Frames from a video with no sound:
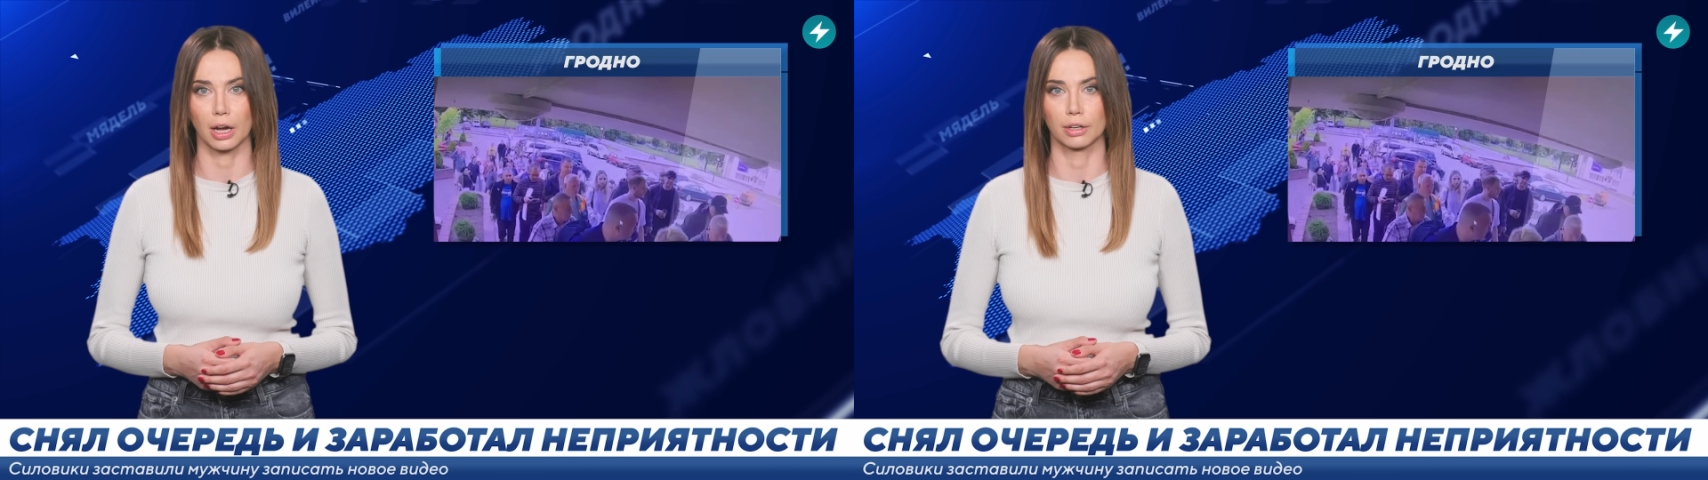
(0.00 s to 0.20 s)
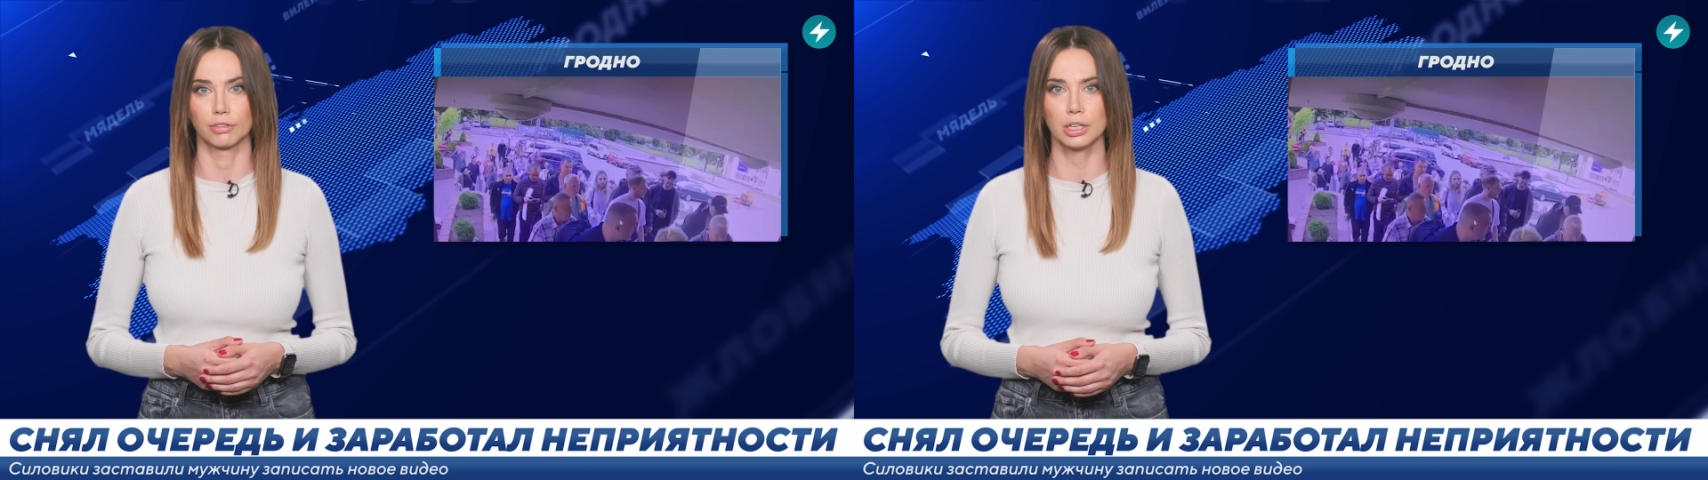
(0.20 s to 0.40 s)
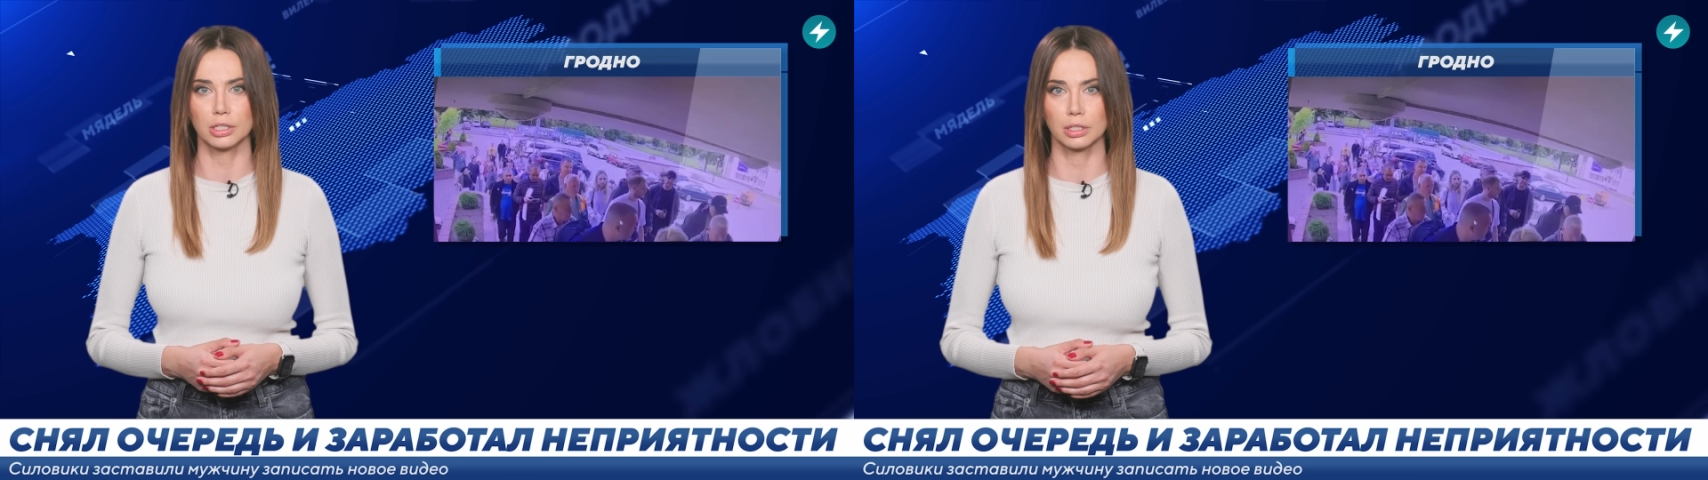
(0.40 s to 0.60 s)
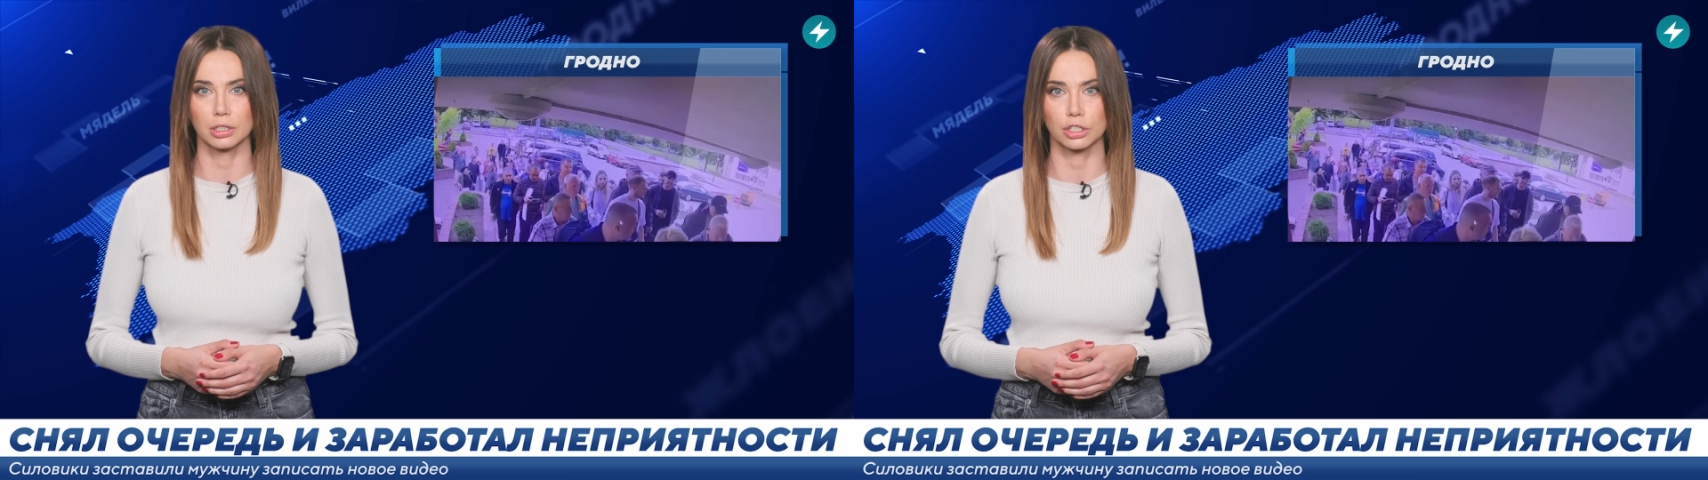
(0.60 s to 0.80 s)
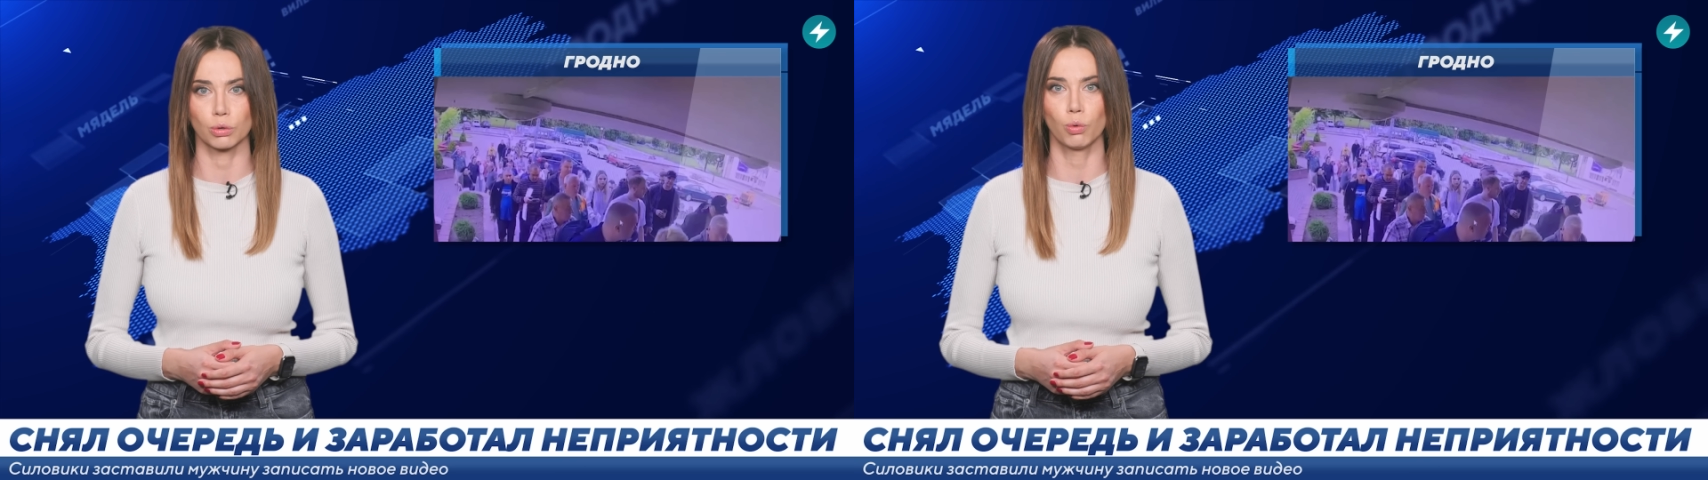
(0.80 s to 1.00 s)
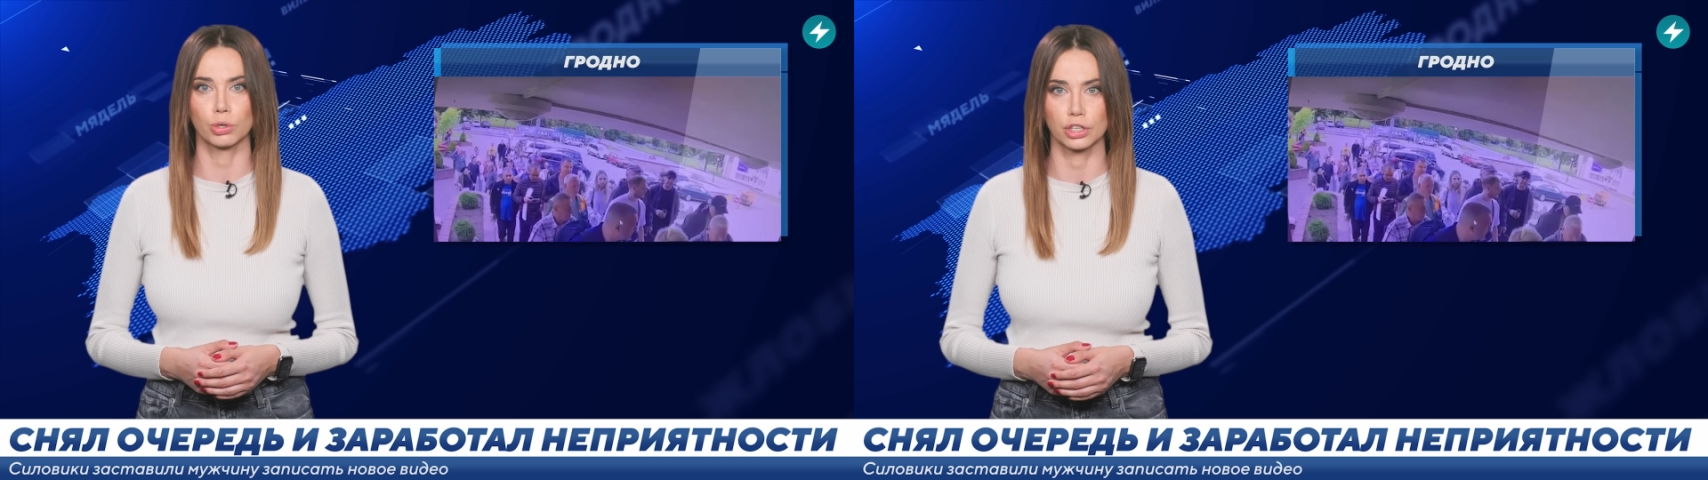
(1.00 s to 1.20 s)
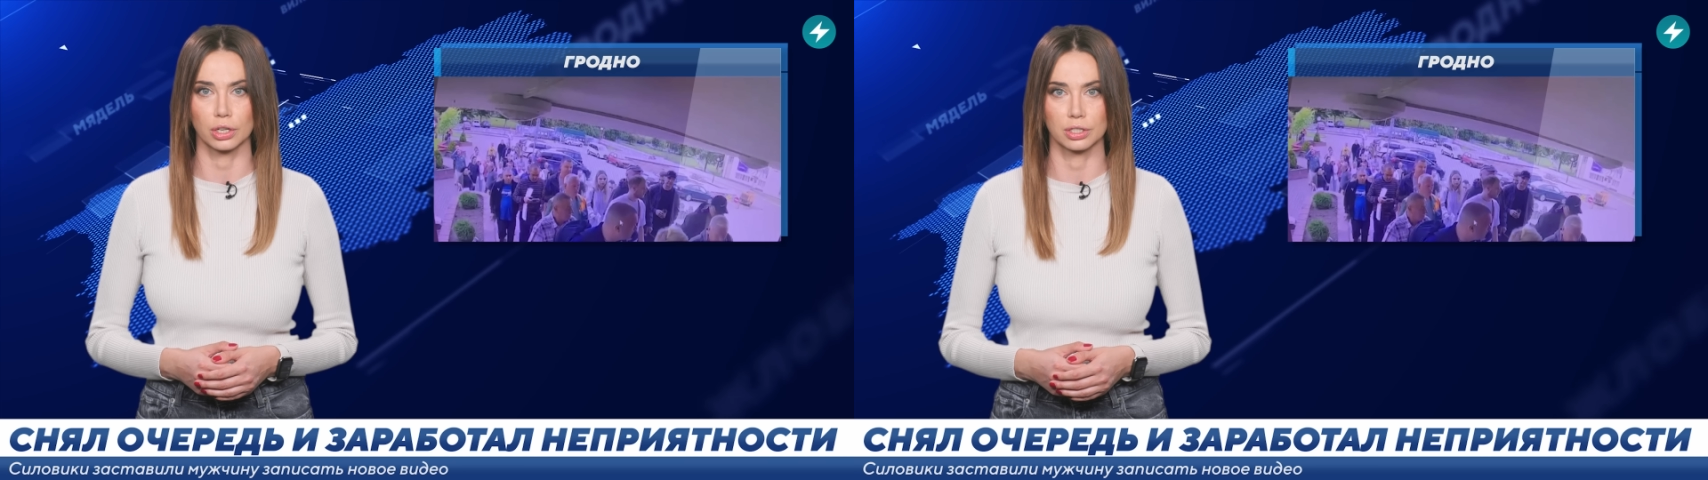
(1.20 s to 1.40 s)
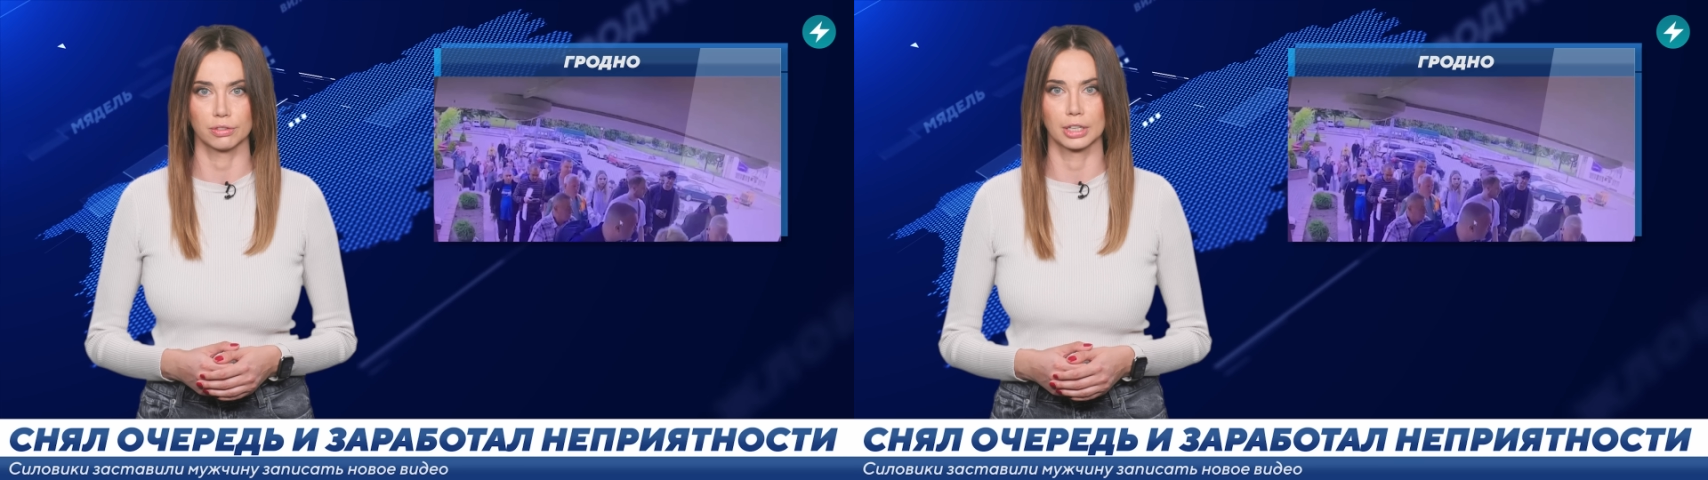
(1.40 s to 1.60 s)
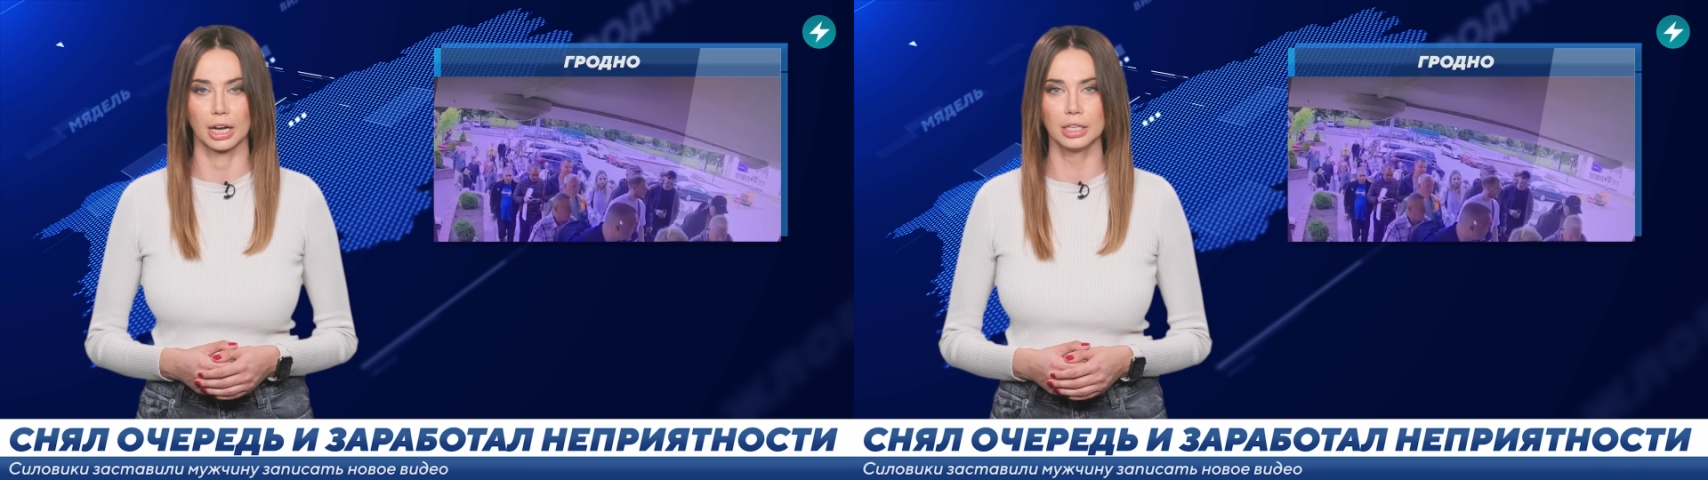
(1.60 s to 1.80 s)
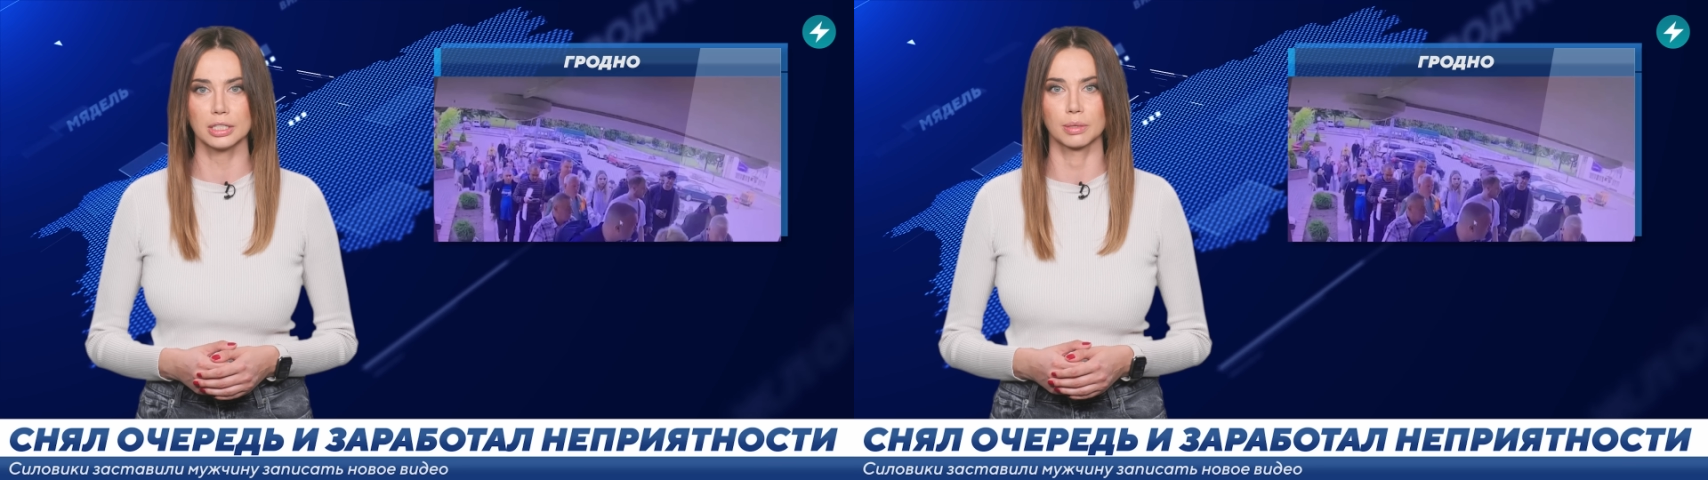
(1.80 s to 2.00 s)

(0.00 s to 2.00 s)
Как выяснилось, очереди в ГАИ